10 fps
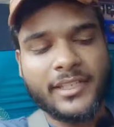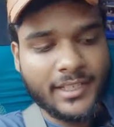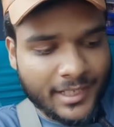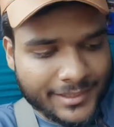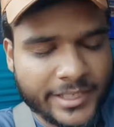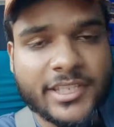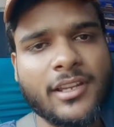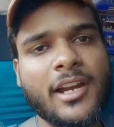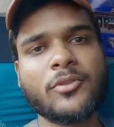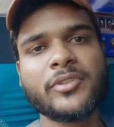यहाँ से
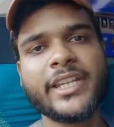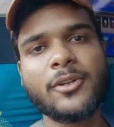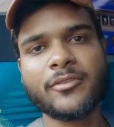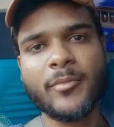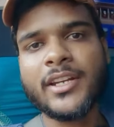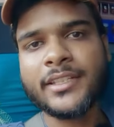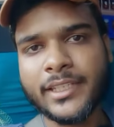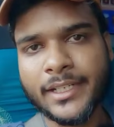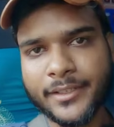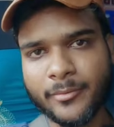स्टार्ट होती है लुकमानी
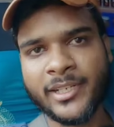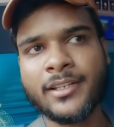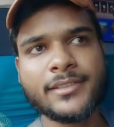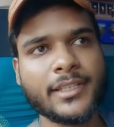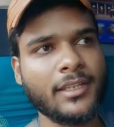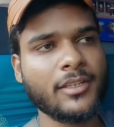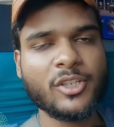तिलक टर्मिनल से